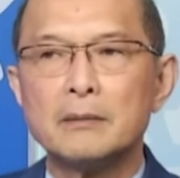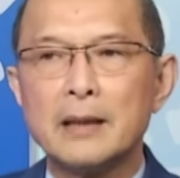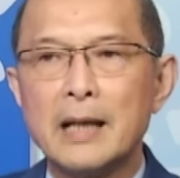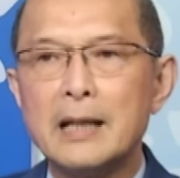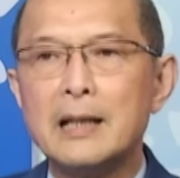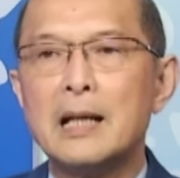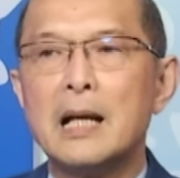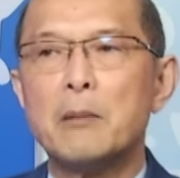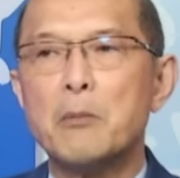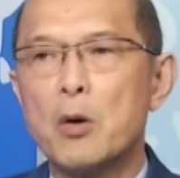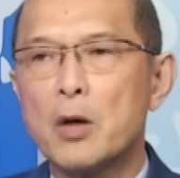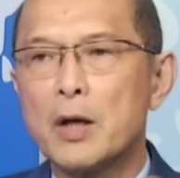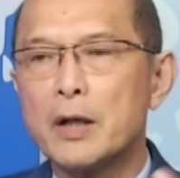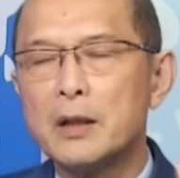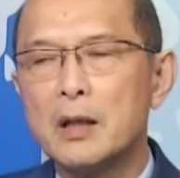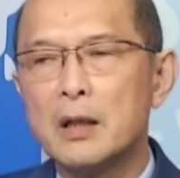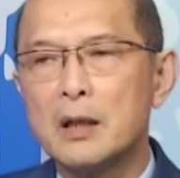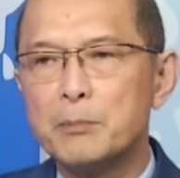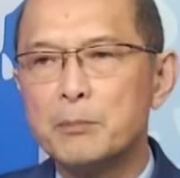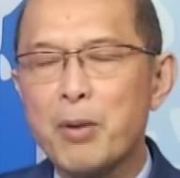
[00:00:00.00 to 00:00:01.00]
đây là một cái
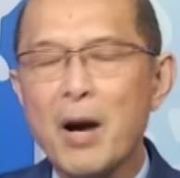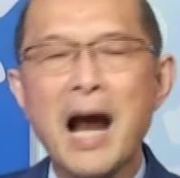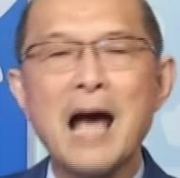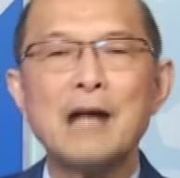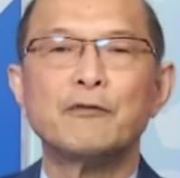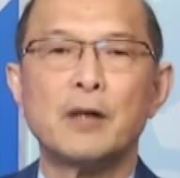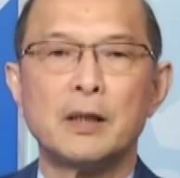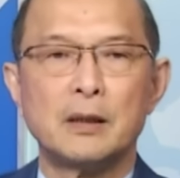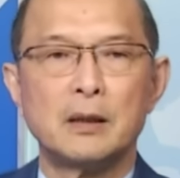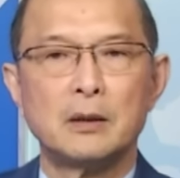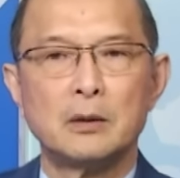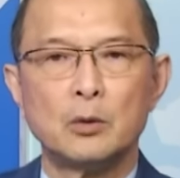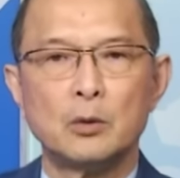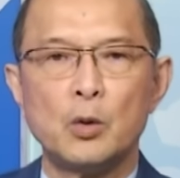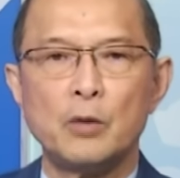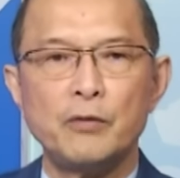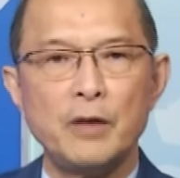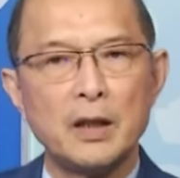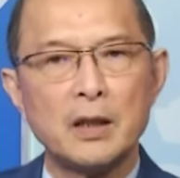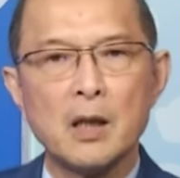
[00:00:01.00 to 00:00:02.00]
nơi private
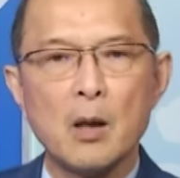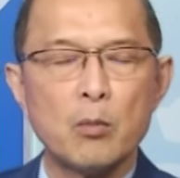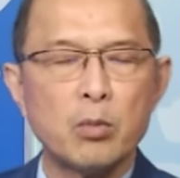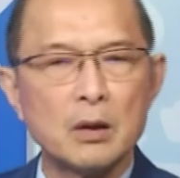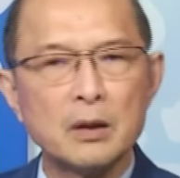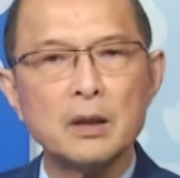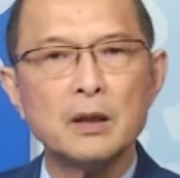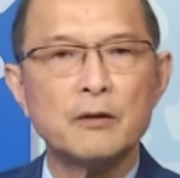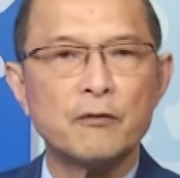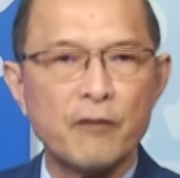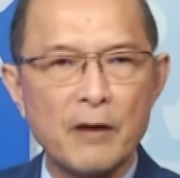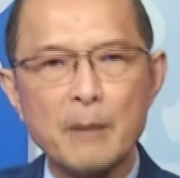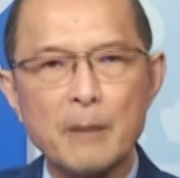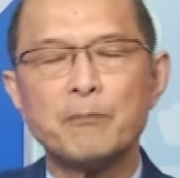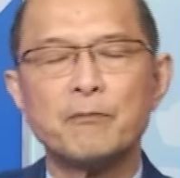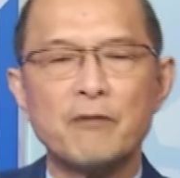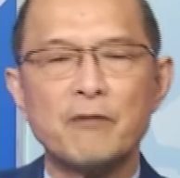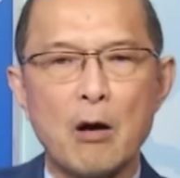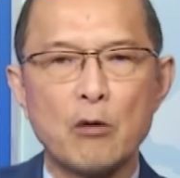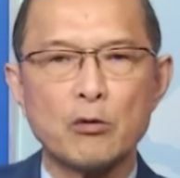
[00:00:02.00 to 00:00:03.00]
quý vị không có được
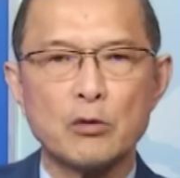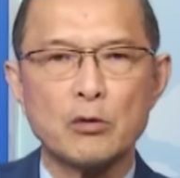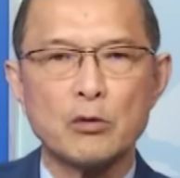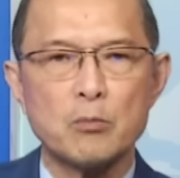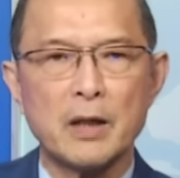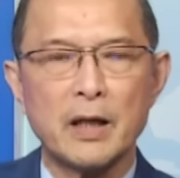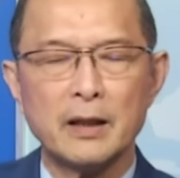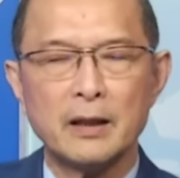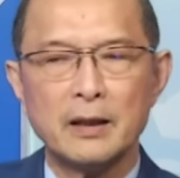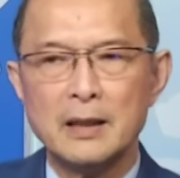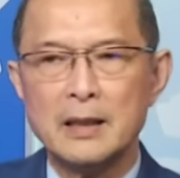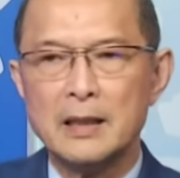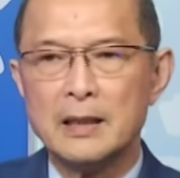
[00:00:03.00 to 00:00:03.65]
phép vào trong này